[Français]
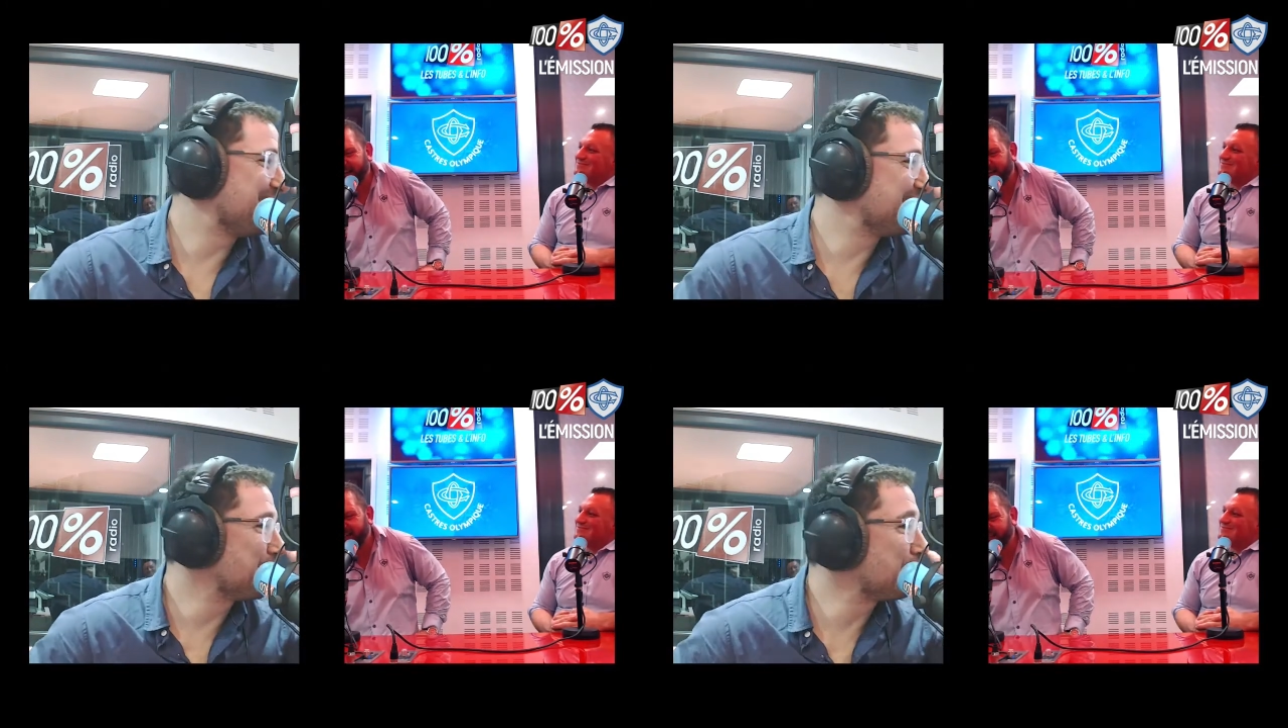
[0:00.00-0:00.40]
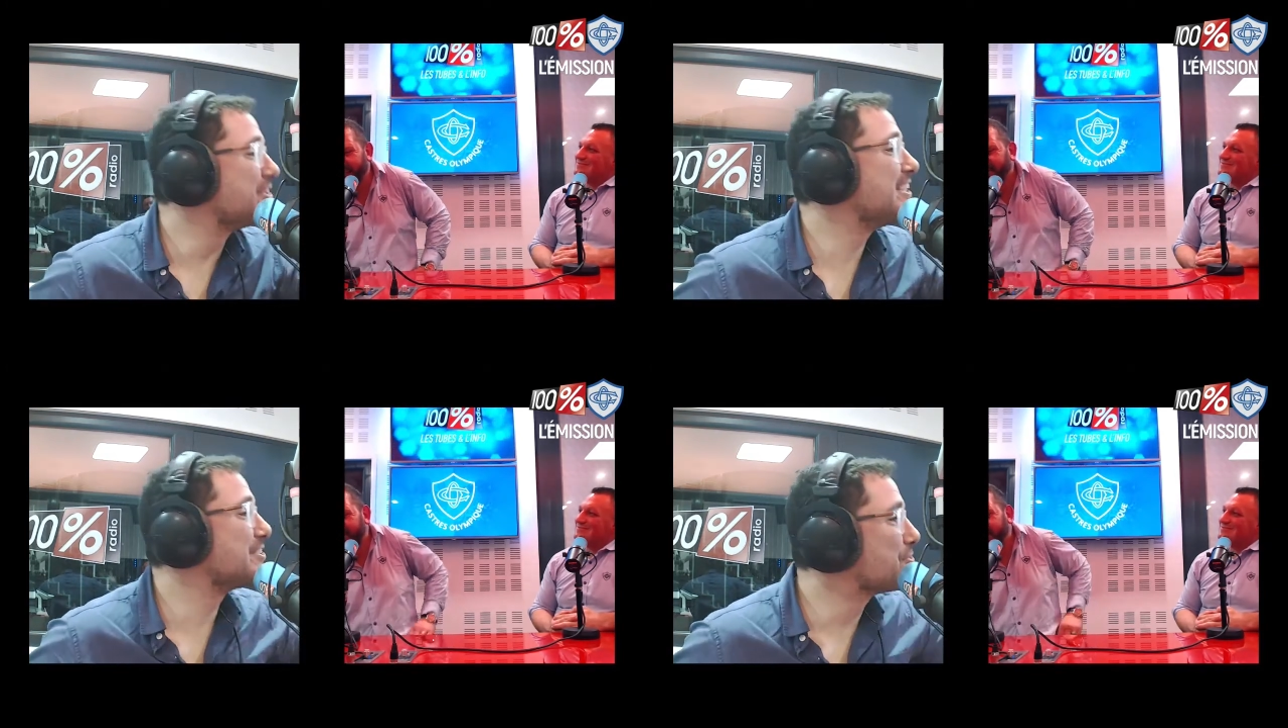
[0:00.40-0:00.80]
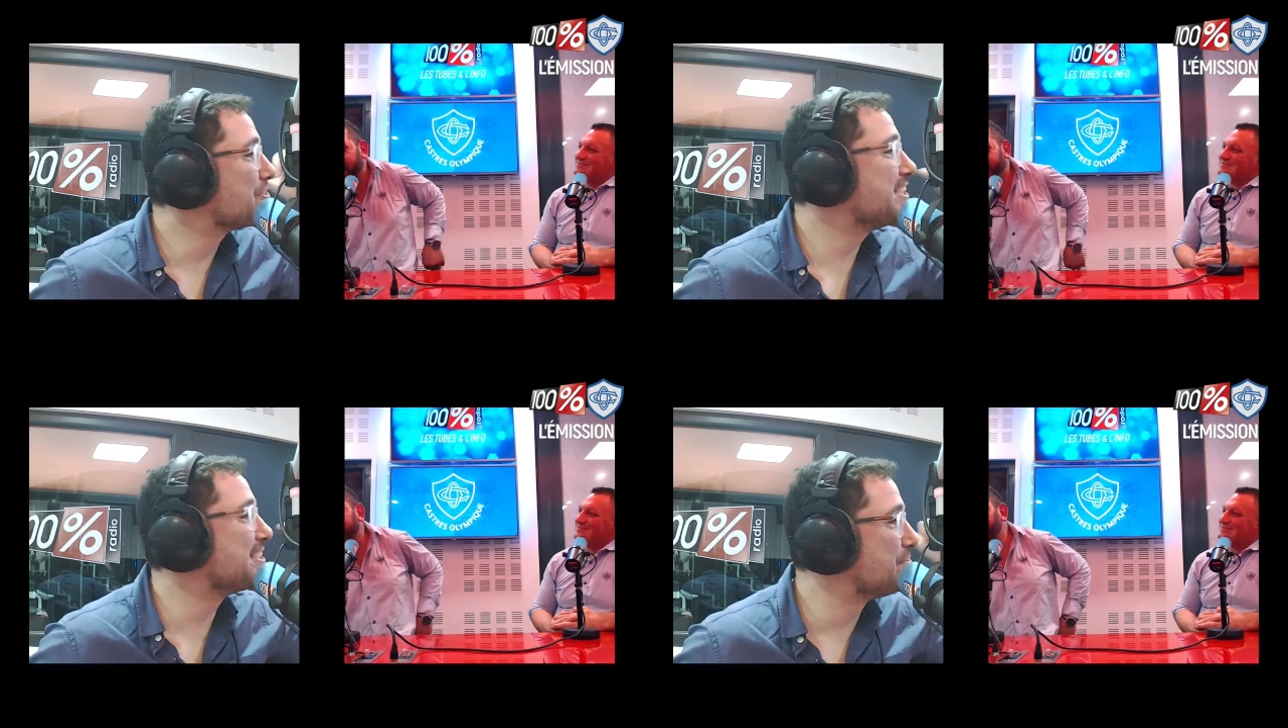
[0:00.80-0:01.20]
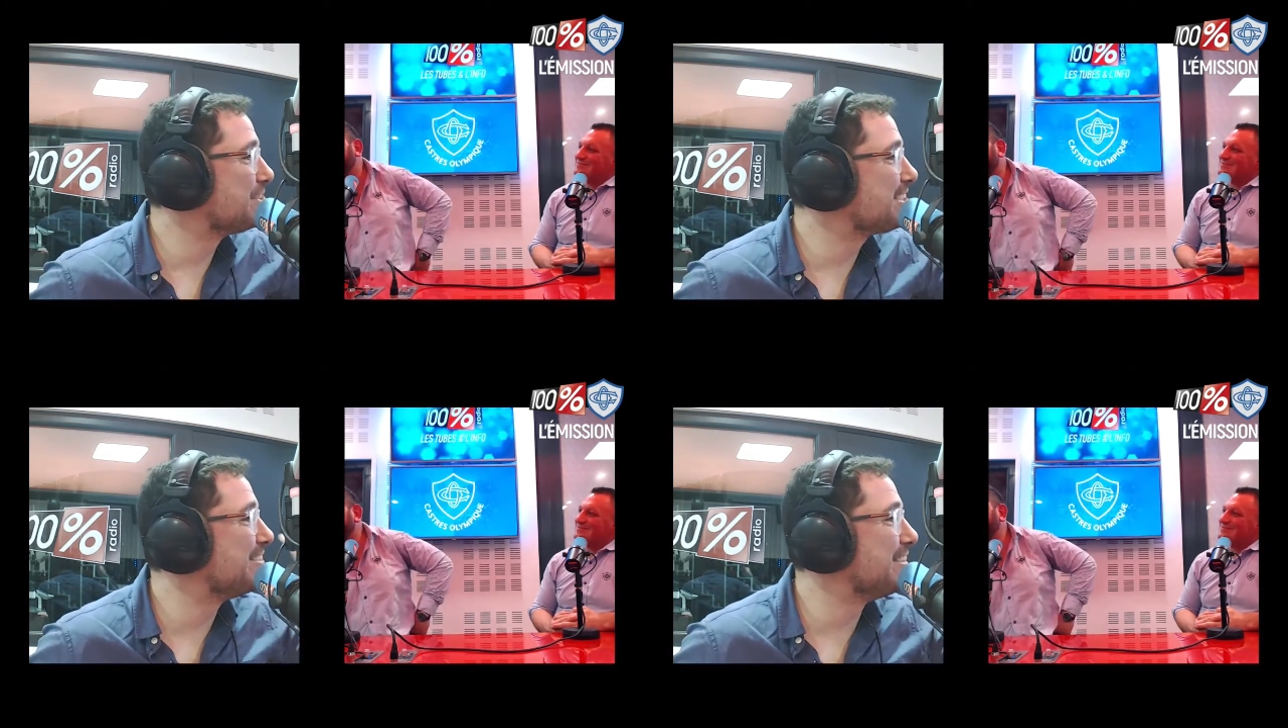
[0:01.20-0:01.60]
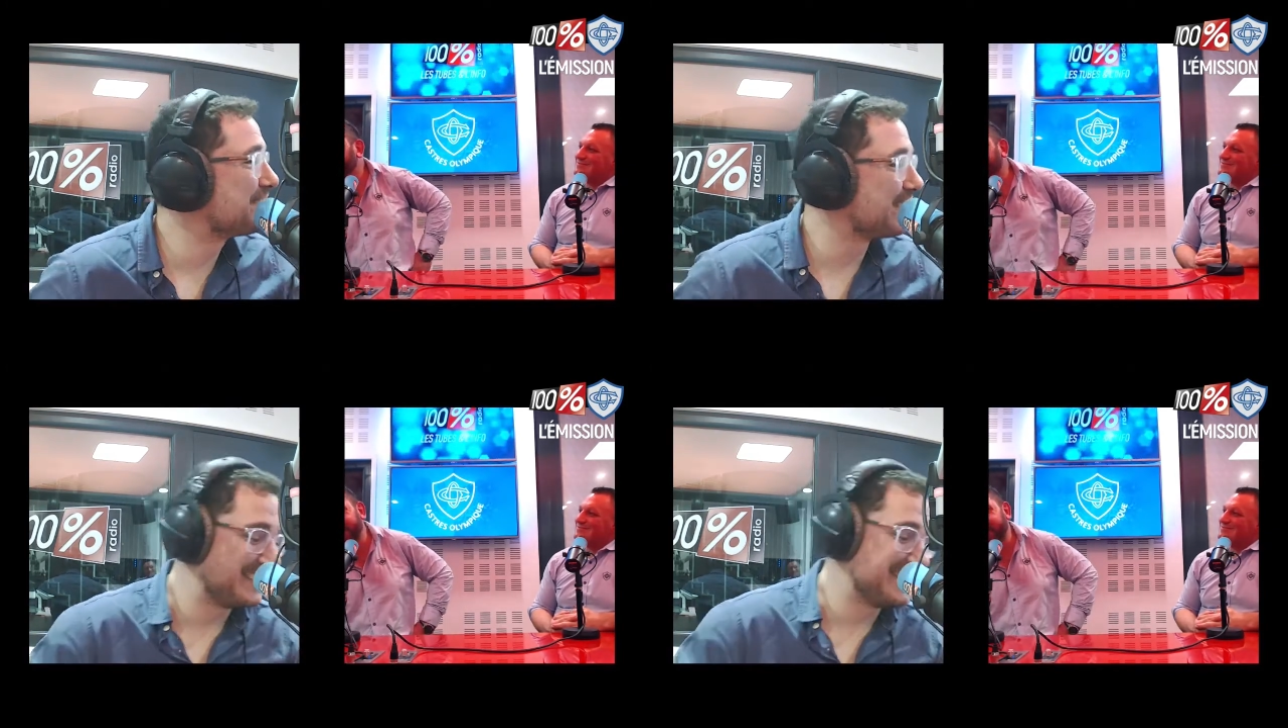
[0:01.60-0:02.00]
Tu sais pas, parce que les autres aussi, ils ont bossé en
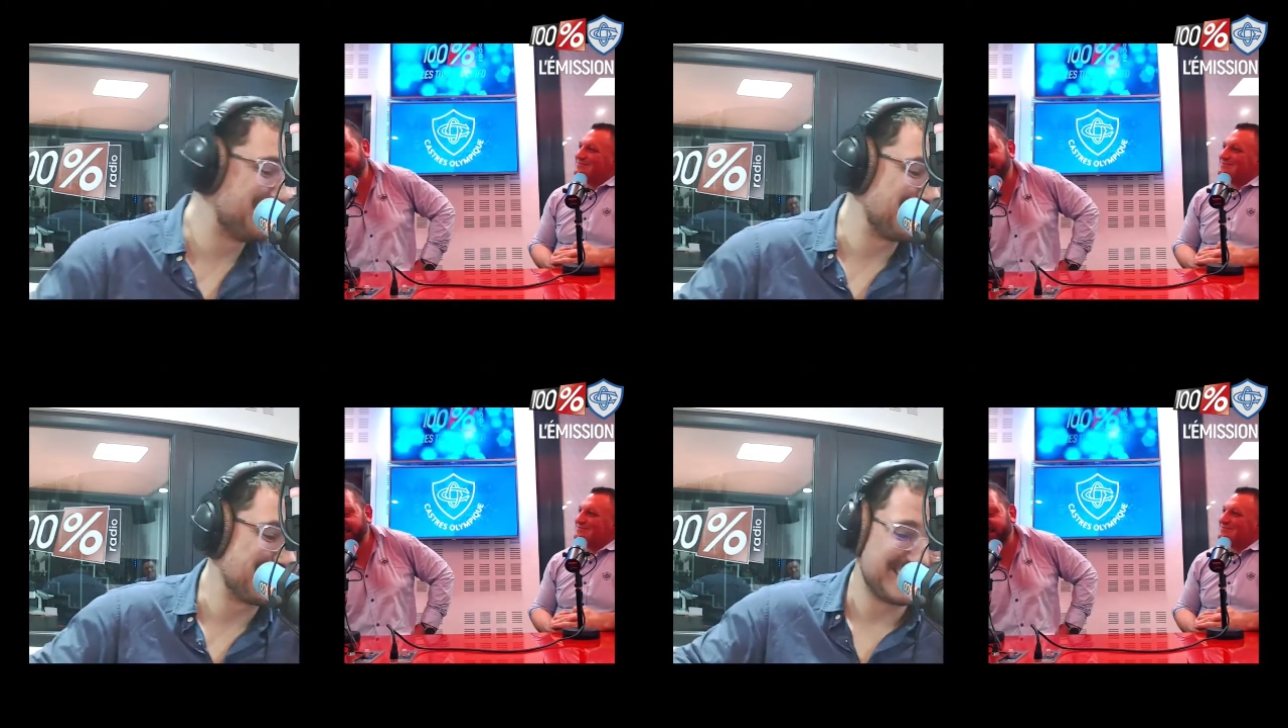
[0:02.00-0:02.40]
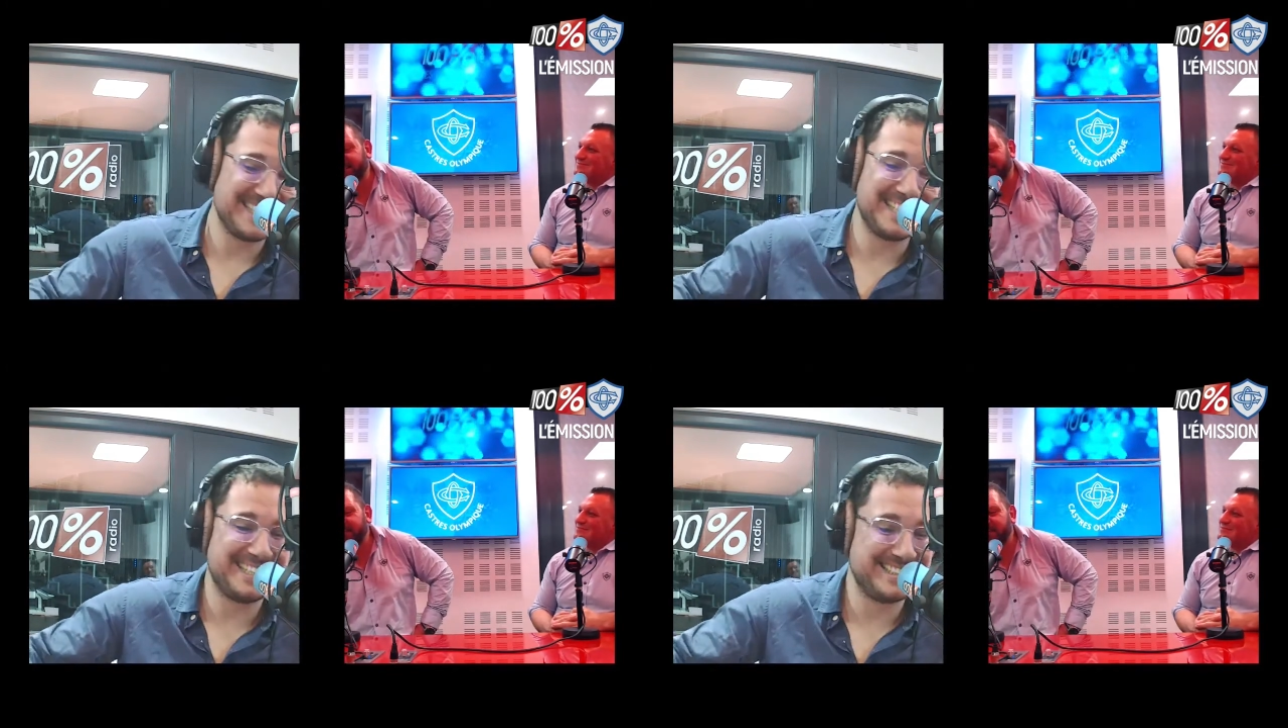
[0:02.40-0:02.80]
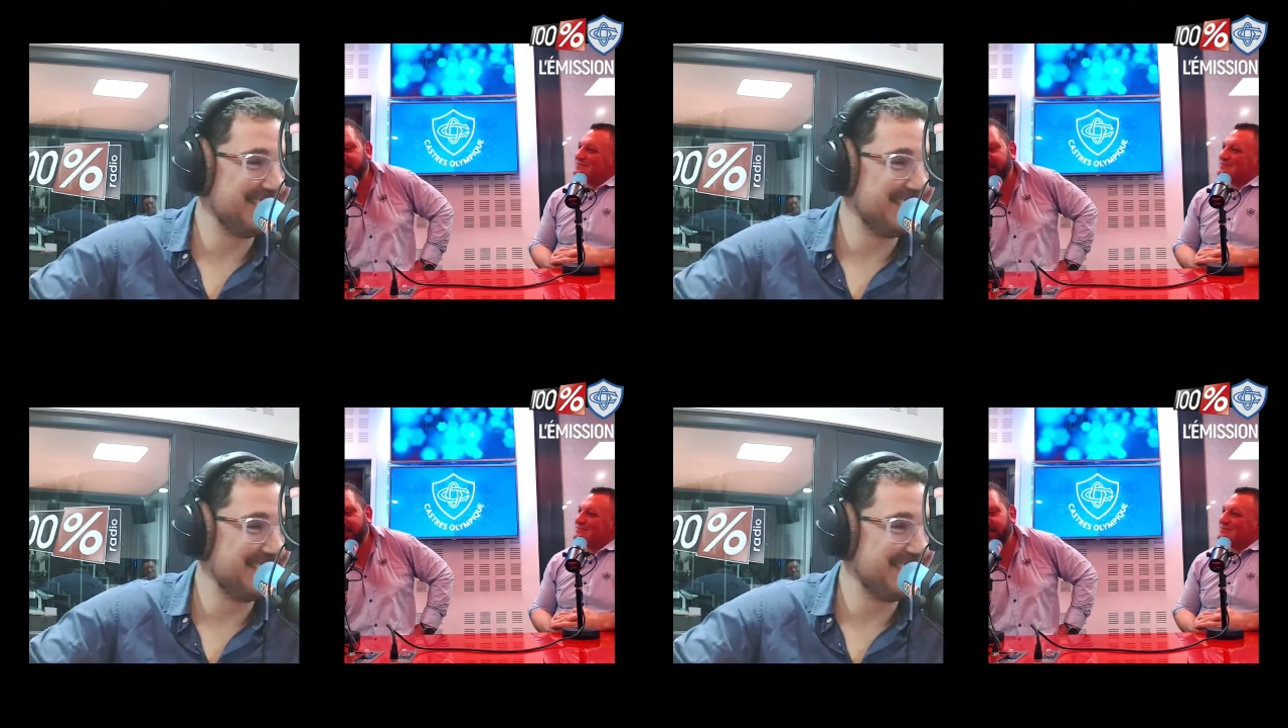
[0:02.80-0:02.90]
même temps. on